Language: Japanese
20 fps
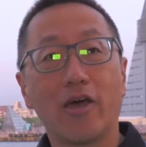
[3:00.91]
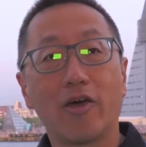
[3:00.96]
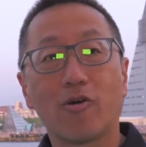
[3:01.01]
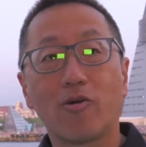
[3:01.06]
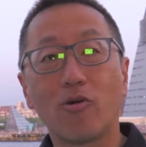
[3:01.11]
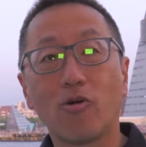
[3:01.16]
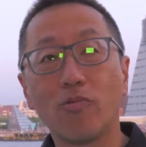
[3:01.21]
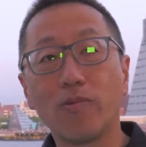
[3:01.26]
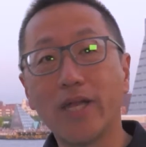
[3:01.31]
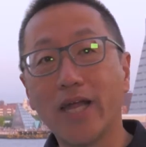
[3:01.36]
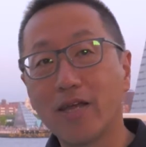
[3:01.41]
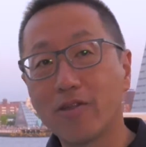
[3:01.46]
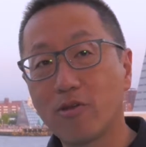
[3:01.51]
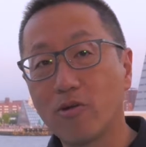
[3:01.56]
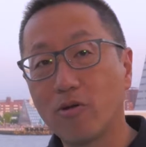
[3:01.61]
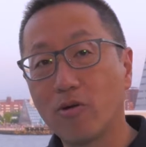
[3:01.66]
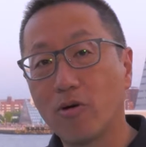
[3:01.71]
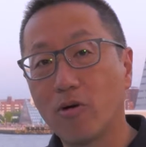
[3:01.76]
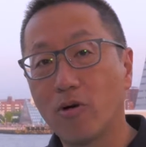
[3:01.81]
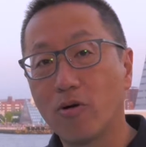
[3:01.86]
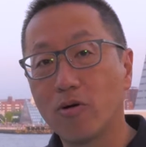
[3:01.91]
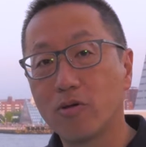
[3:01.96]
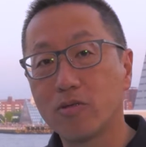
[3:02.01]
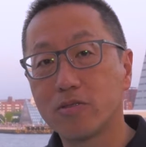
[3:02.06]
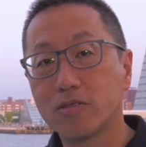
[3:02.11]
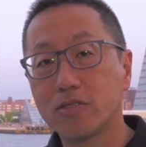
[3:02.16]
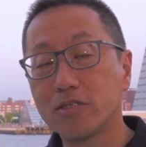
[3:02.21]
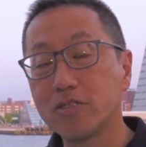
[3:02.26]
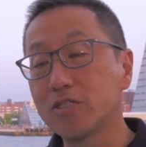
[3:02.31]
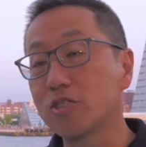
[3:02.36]
この港の
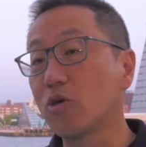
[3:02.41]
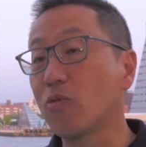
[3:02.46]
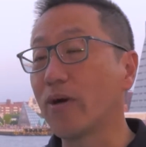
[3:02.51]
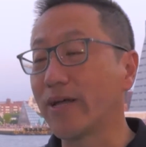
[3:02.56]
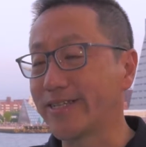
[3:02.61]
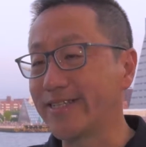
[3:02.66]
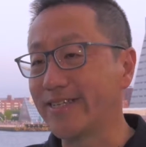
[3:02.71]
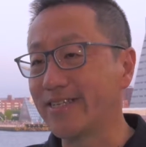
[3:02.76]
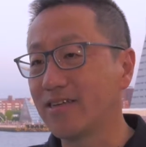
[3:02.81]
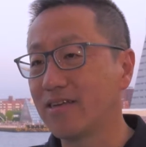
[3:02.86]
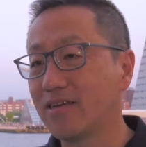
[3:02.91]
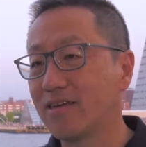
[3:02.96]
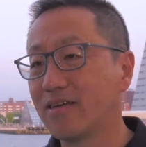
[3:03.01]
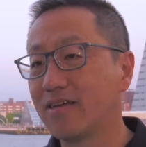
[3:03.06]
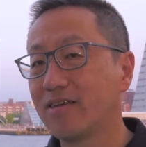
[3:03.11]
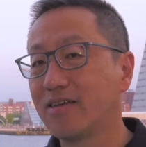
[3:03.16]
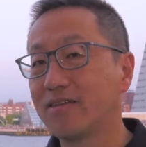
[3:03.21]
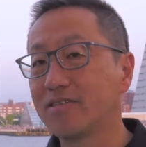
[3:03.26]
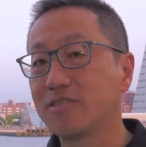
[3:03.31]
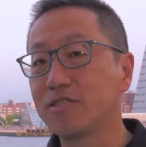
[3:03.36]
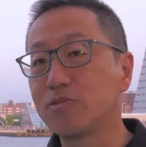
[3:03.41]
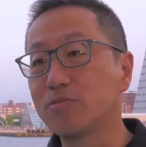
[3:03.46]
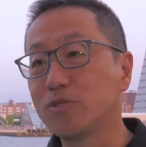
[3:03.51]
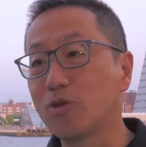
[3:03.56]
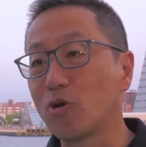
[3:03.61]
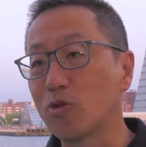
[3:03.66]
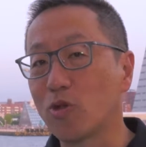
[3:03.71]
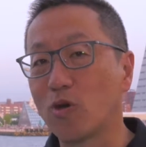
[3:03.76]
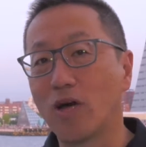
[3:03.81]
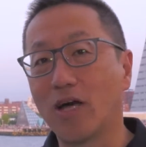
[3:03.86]
すぐそばに住む
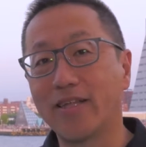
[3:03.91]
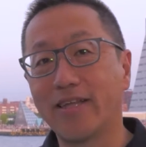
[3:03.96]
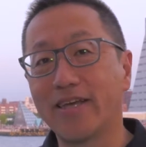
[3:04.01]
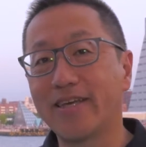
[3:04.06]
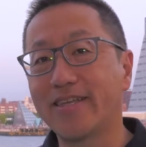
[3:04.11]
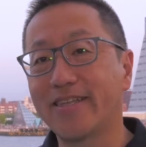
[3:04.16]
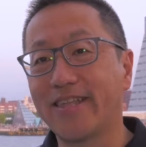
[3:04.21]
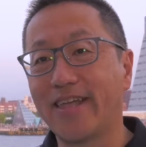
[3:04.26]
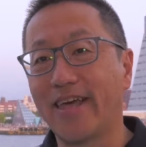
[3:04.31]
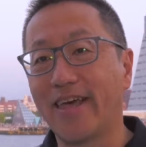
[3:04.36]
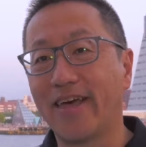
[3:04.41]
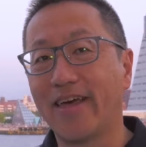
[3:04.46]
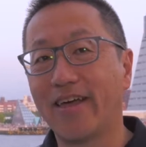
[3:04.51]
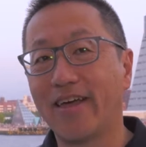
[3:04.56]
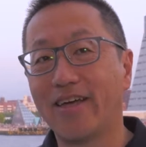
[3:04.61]
ことができて、